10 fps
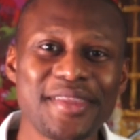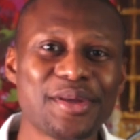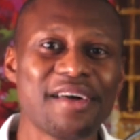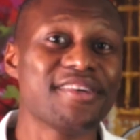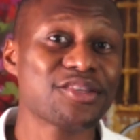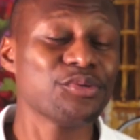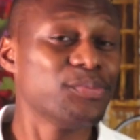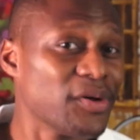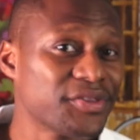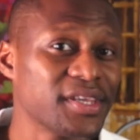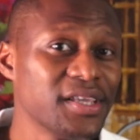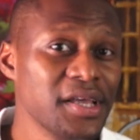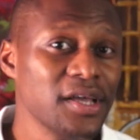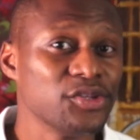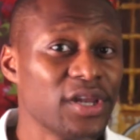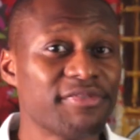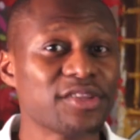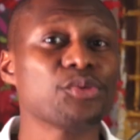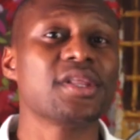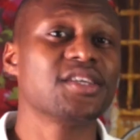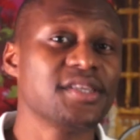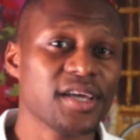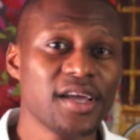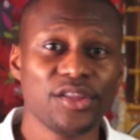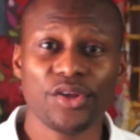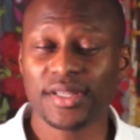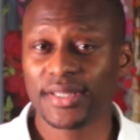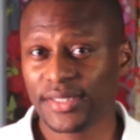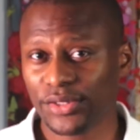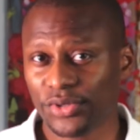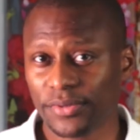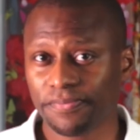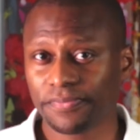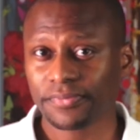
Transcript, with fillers: mais dans la façon de penser, de la façon d'agir, dans les attitudes.